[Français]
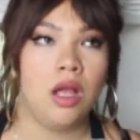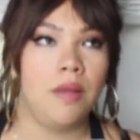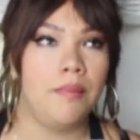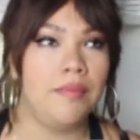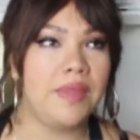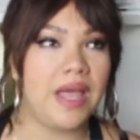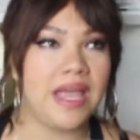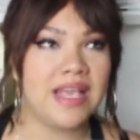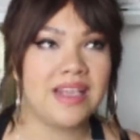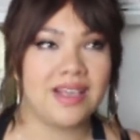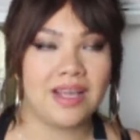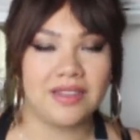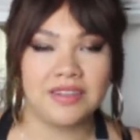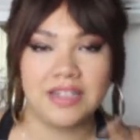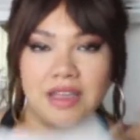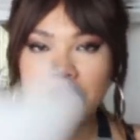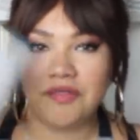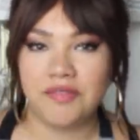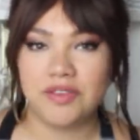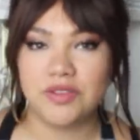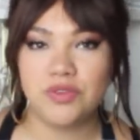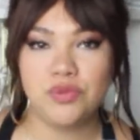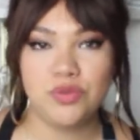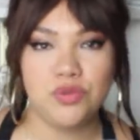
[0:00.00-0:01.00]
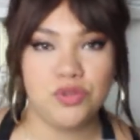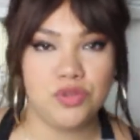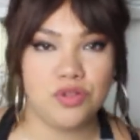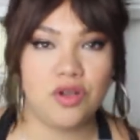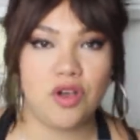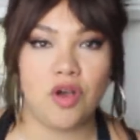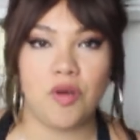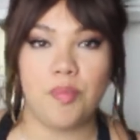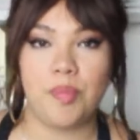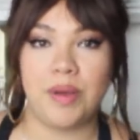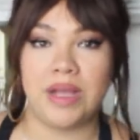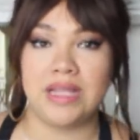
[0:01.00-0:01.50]
Nike en a fait toute une
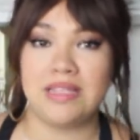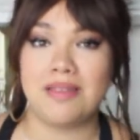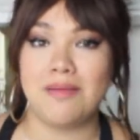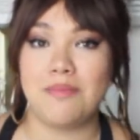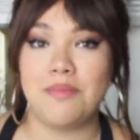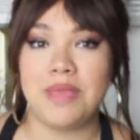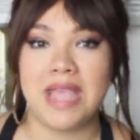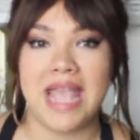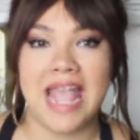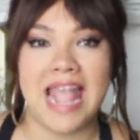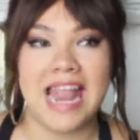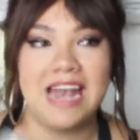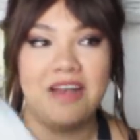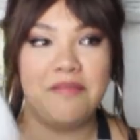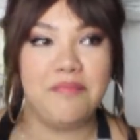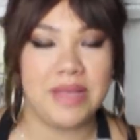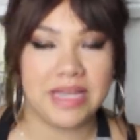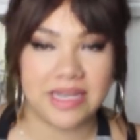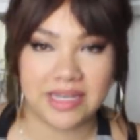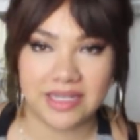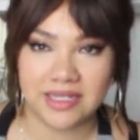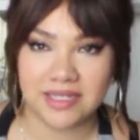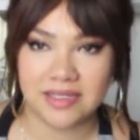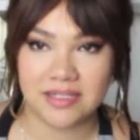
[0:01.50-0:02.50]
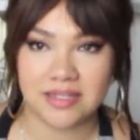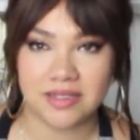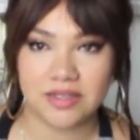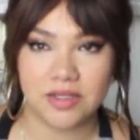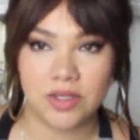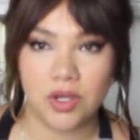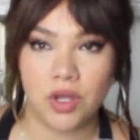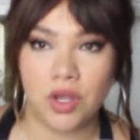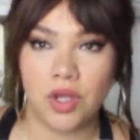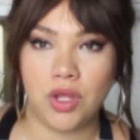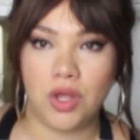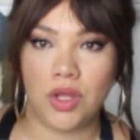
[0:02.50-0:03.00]
campagne, mais elle mérite,
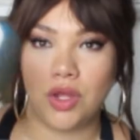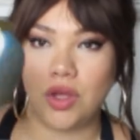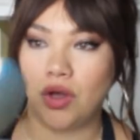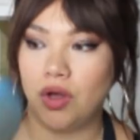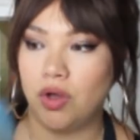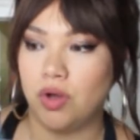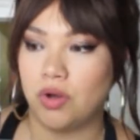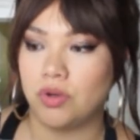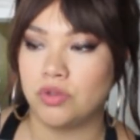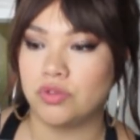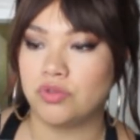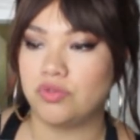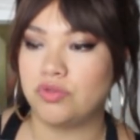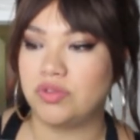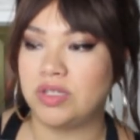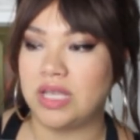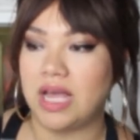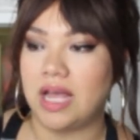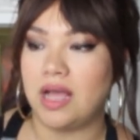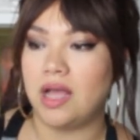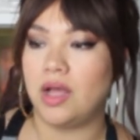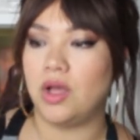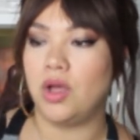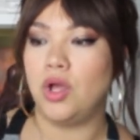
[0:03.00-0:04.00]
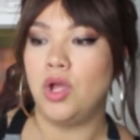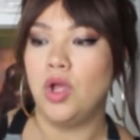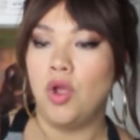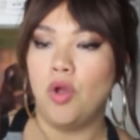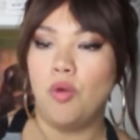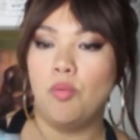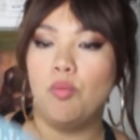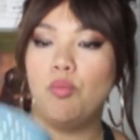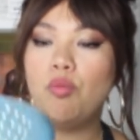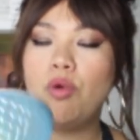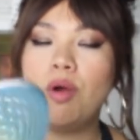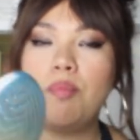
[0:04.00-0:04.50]
euh, en tout cas, euh,
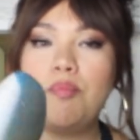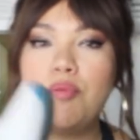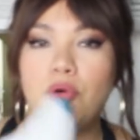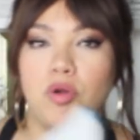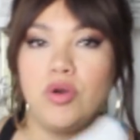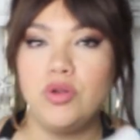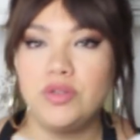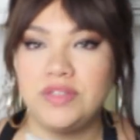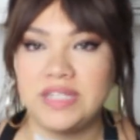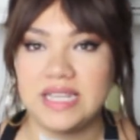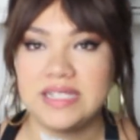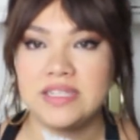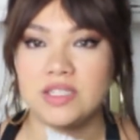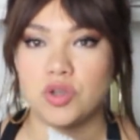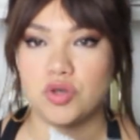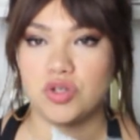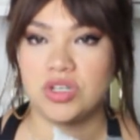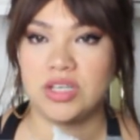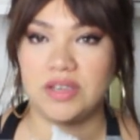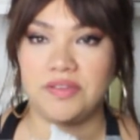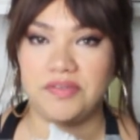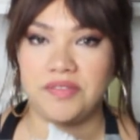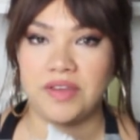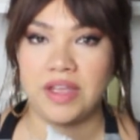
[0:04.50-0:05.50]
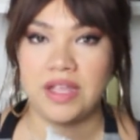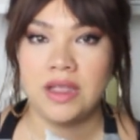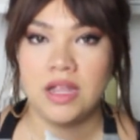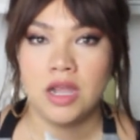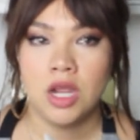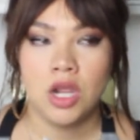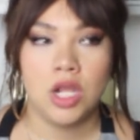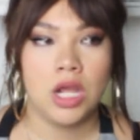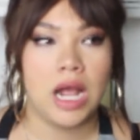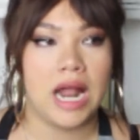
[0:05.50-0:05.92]
moi pour le test que j'ai fait.